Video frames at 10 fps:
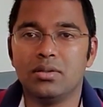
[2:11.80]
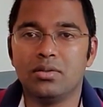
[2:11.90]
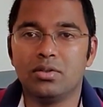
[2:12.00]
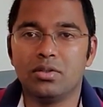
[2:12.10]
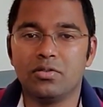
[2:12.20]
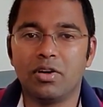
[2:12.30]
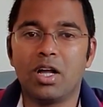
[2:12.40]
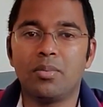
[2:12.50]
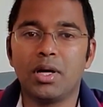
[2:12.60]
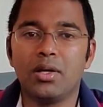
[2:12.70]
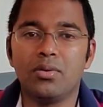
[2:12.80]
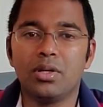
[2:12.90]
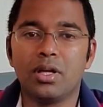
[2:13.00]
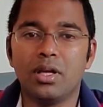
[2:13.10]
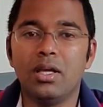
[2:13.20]
ஒரு ஃபார்மாவில் ஒரு
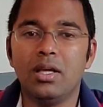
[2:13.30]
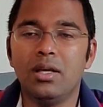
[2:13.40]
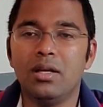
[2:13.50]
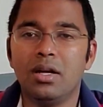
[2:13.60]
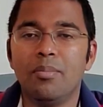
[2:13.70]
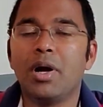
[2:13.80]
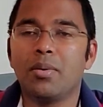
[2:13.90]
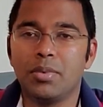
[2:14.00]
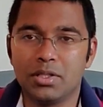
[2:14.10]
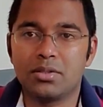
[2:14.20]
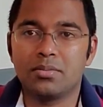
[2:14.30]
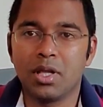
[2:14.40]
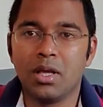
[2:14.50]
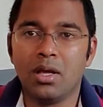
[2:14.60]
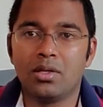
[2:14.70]
கீ டிபார்ட்மெண்ட்ஸ்
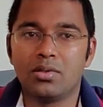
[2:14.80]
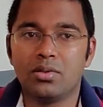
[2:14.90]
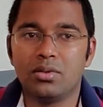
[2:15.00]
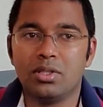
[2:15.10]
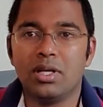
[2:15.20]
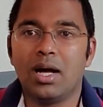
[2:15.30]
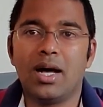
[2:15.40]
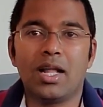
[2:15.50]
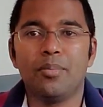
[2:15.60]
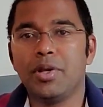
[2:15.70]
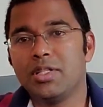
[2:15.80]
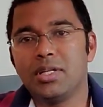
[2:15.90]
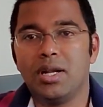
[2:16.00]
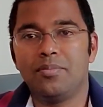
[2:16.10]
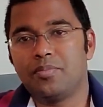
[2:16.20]
ஸோ இதை ஆறாக
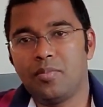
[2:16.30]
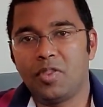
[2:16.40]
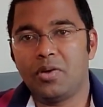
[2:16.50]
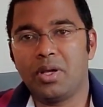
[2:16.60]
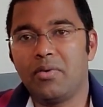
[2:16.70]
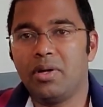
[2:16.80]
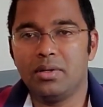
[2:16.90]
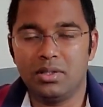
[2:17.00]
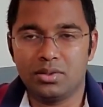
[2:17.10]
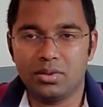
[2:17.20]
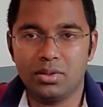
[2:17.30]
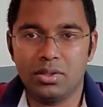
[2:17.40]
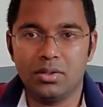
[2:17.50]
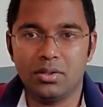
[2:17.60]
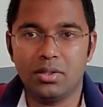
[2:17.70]
பிரிச்சிடலாம் ஓகேவா ஸோ
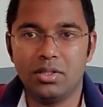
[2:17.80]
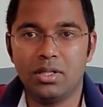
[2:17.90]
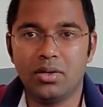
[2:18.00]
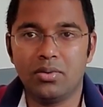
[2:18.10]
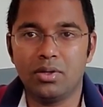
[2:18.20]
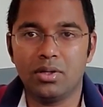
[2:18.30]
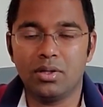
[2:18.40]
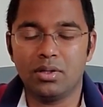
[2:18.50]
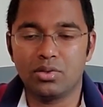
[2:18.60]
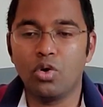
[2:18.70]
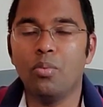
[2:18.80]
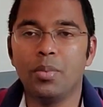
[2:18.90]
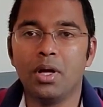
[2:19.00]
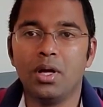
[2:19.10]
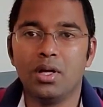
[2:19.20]
இது இதுதான் ஒரு ஸ்கோப்
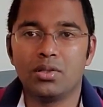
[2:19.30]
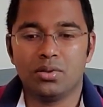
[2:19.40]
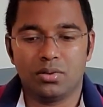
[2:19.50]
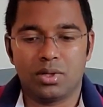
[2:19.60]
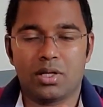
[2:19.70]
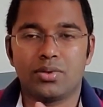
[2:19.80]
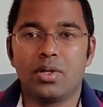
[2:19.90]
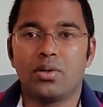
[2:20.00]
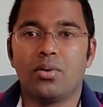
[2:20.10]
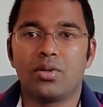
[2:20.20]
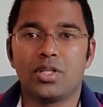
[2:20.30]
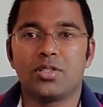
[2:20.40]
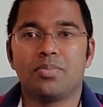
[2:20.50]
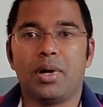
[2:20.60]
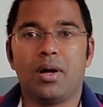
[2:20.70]
ஸோ நான் சொன்ன
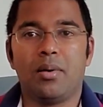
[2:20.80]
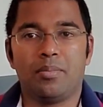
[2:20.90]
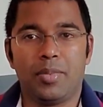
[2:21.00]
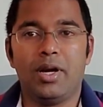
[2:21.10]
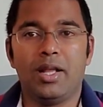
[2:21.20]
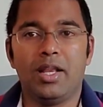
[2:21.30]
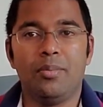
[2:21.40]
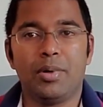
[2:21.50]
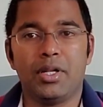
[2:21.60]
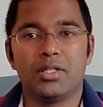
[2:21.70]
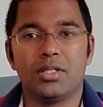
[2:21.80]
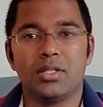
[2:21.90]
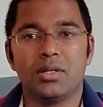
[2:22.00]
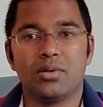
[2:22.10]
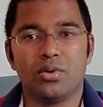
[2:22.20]
கோர்சஸ் பா டிகிரி படிச்சுட்டு
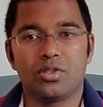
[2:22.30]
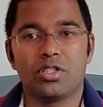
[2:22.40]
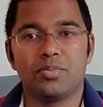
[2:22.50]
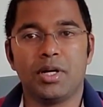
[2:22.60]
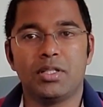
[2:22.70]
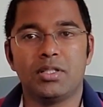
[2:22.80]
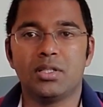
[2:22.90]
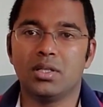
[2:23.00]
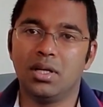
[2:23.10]
கோர்சஸ் படிச்சுட்டு